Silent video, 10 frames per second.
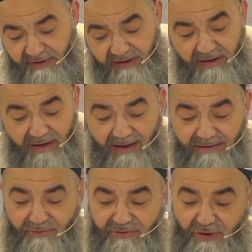Bir
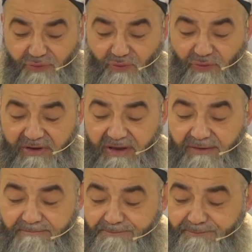ilanımız da şudur
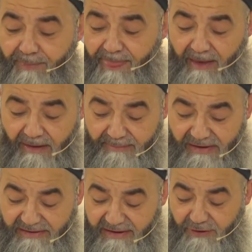ki,
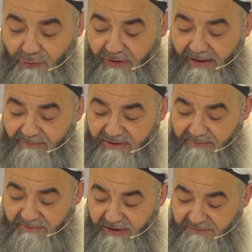bildiğiniz üzere
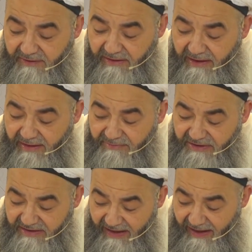bizim
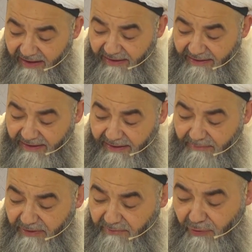teşviklerimizle
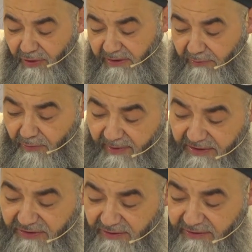
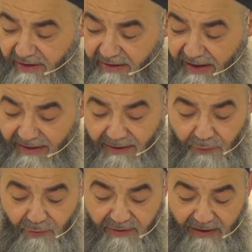2004-2005 yılında Lale
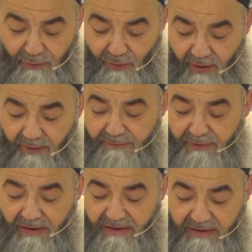Gül Radyo,
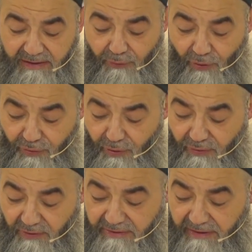
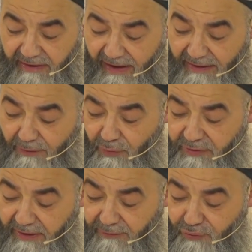2014 yılında Lale Gül
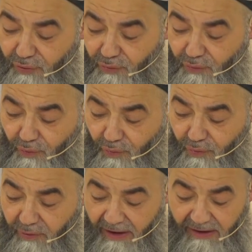Televizyonu
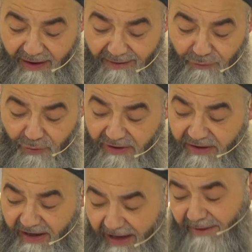kuruldu.
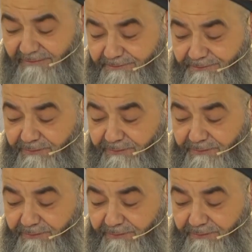Elhamdülillah.